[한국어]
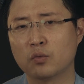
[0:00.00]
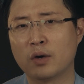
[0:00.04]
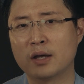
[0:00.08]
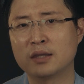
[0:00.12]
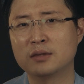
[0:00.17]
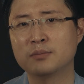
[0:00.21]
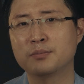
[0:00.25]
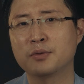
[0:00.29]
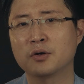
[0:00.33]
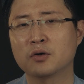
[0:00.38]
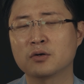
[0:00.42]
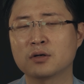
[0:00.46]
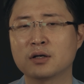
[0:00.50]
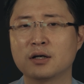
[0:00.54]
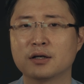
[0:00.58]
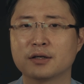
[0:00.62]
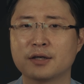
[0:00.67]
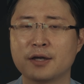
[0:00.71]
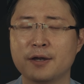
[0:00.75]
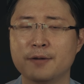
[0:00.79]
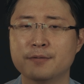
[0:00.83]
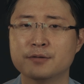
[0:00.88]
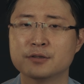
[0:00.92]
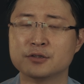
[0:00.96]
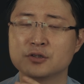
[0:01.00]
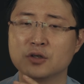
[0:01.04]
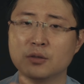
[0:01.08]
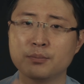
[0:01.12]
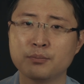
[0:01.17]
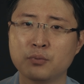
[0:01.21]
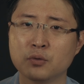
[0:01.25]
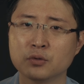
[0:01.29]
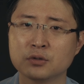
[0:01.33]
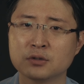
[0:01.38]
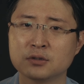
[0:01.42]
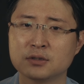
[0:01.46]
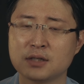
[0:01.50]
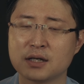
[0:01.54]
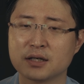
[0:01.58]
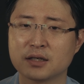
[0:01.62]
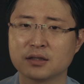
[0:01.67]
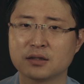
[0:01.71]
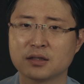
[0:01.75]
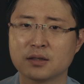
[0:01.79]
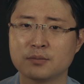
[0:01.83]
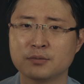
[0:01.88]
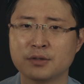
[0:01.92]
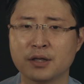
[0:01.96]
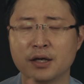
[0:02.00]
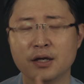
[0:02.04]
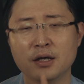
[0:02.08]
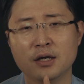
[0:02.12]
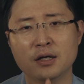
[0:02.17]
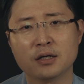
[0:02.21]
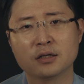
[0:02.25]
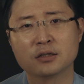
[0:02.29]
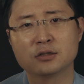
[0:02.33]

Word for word: 완벽하게 서포트하기 때문에